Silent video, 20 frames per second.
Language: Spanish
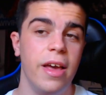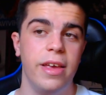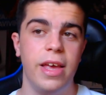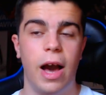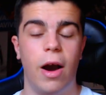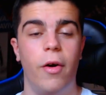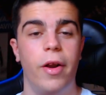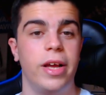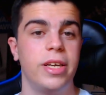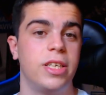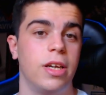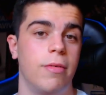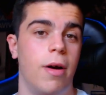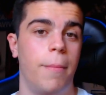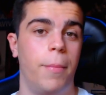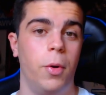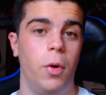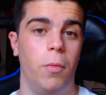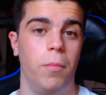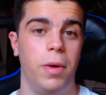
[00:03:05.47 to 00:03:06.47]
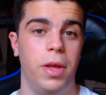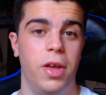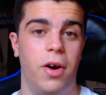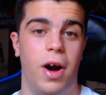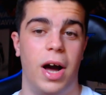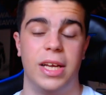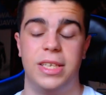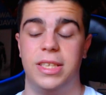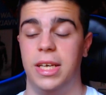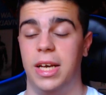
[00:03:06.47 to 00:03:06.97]
y ahora se va por un
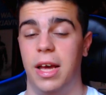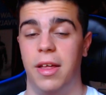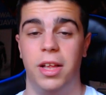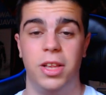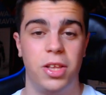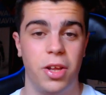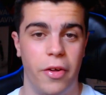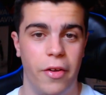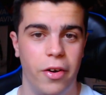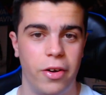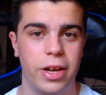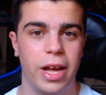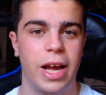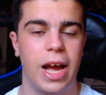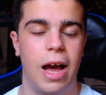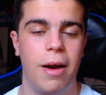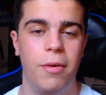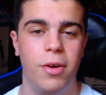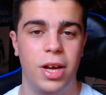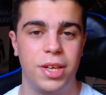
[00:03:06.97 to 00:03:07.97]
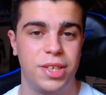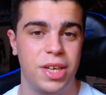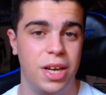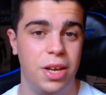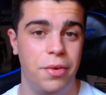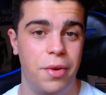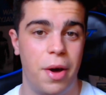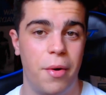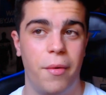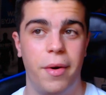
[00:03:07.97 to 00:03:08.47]
millón, así que dentro de lo que cabe no ha
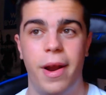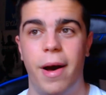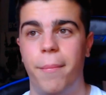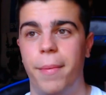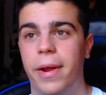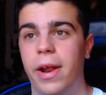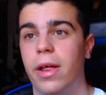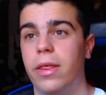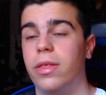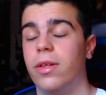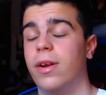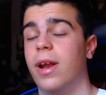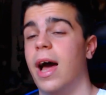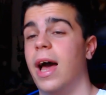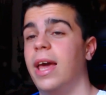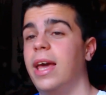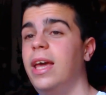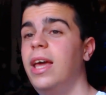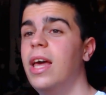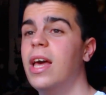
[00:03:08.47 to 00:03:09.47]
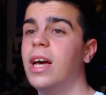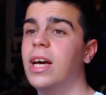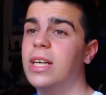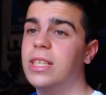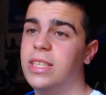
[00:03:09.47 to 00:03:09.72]
salido una buena operación ahí,